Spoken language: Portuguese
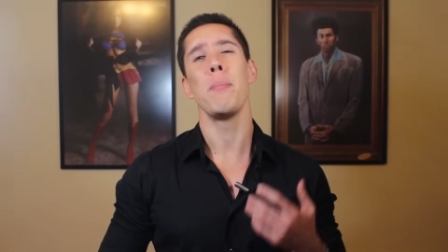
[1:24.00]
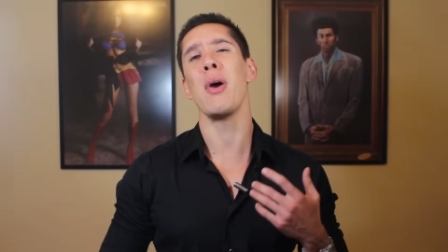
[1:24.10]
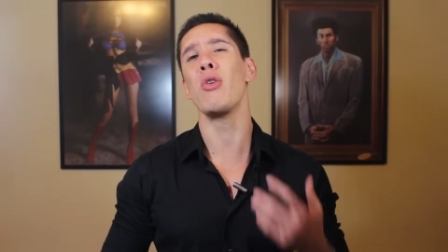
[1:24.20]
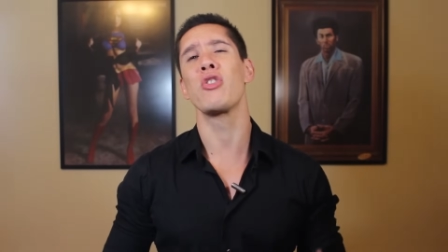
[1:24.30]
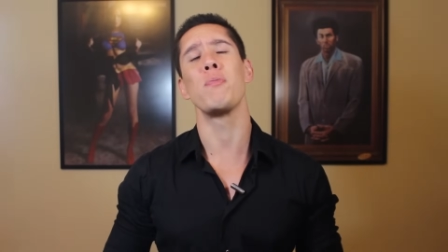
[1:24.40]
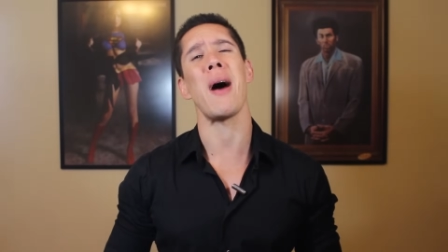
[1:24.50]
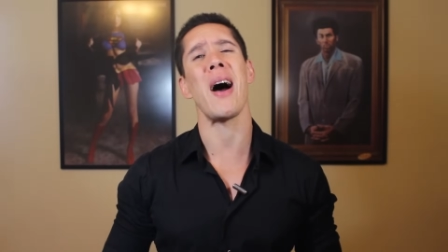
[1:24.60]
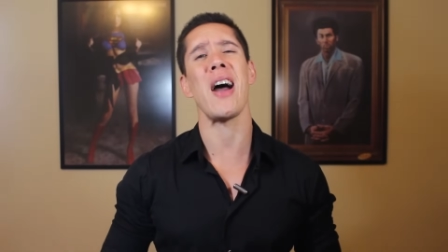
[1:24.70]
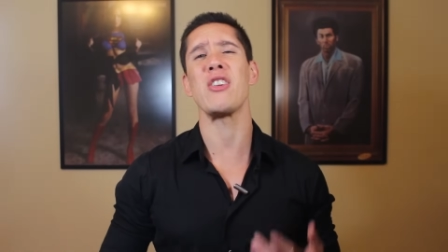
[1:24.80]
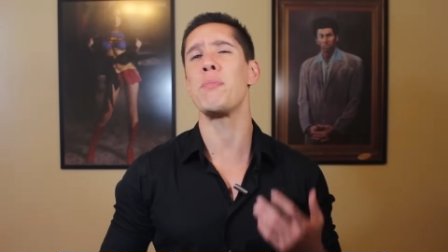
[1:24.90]
pelos
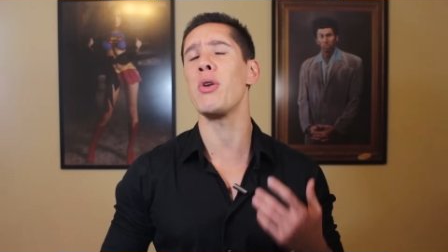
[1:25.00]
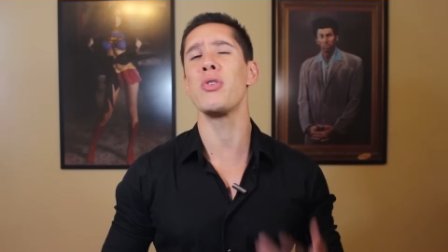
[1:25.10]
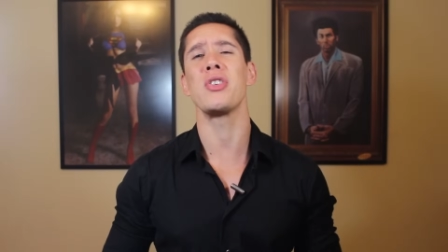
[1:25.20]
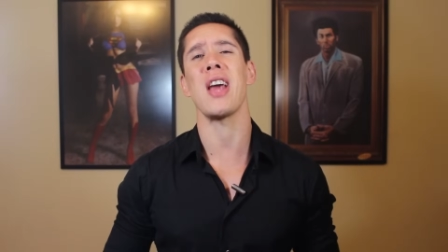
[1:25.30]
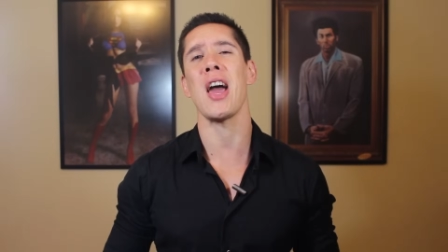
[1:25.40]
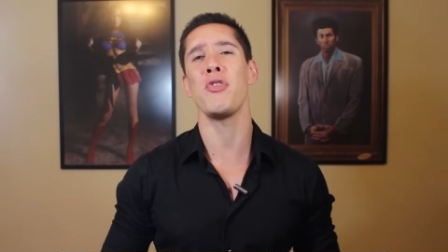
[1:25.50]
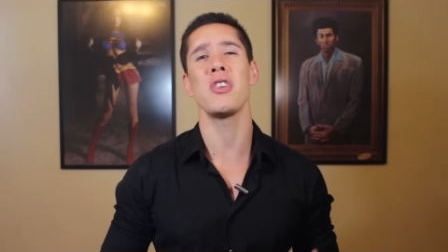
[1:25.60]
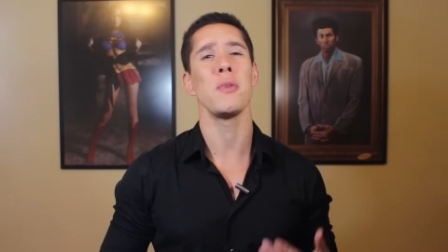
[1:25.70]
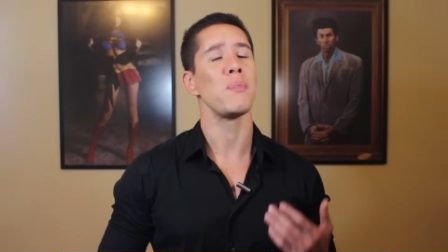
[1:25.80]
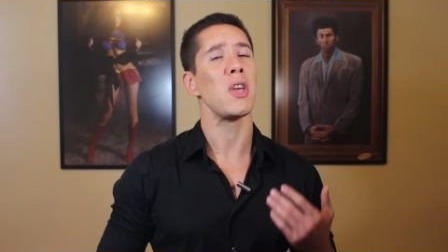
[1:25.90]
pais, pelos
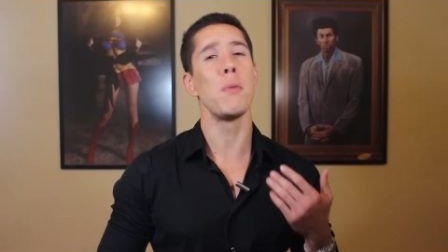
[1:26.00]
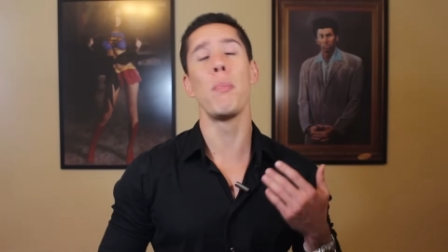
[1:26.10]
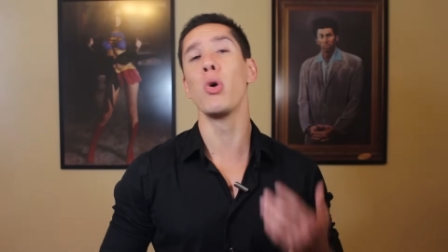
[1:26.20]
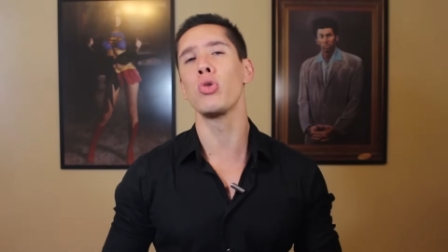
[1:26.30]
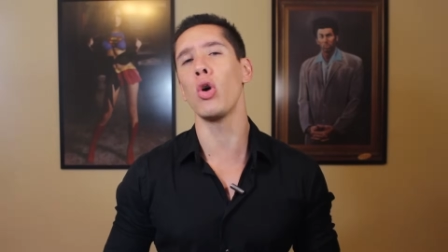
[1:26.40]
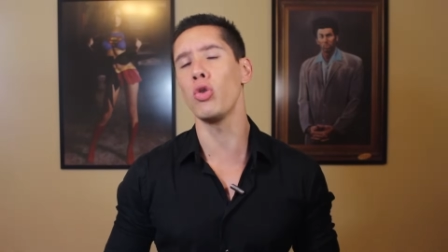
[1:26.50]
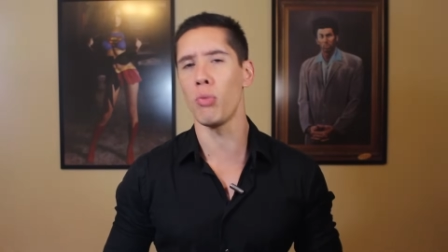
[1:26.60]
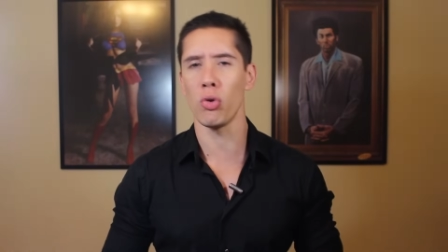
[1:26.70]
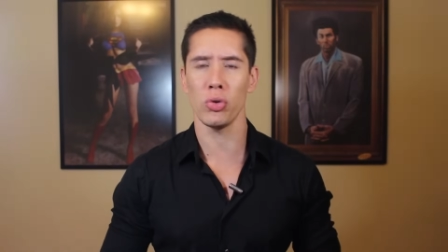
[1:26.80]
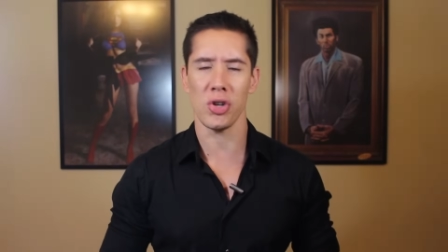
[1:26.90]
chefes e por todo
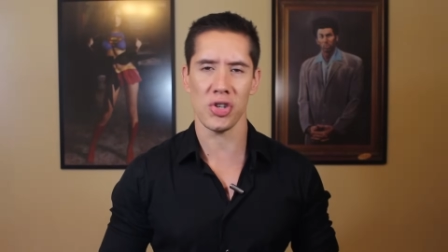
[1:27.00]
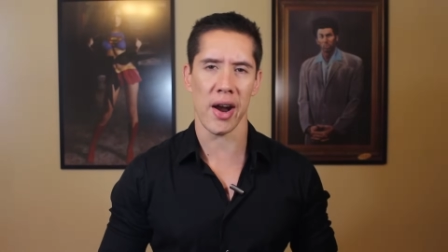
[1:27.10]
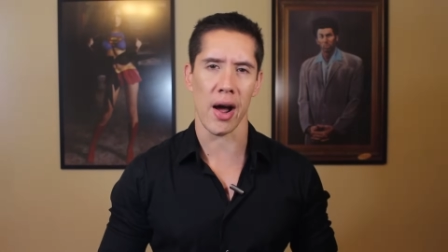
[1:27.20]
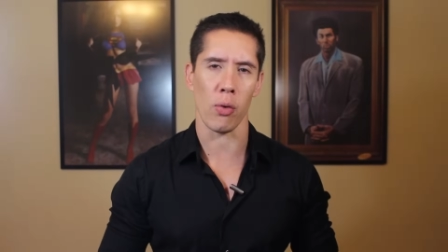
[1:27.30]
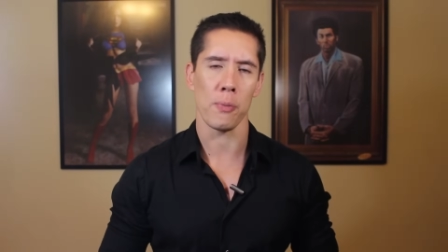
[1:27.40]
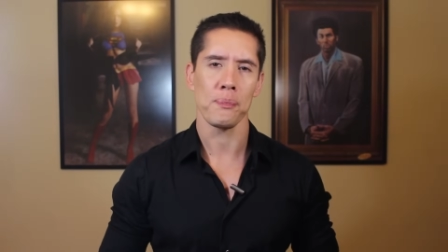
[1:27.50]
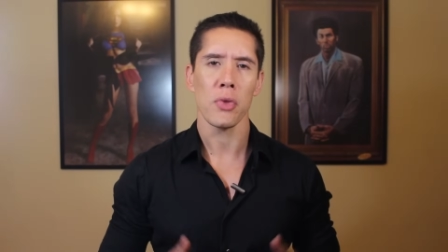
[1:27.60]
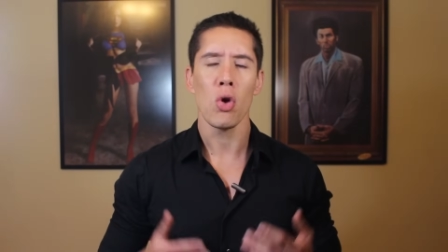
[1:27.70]
mundo em geral.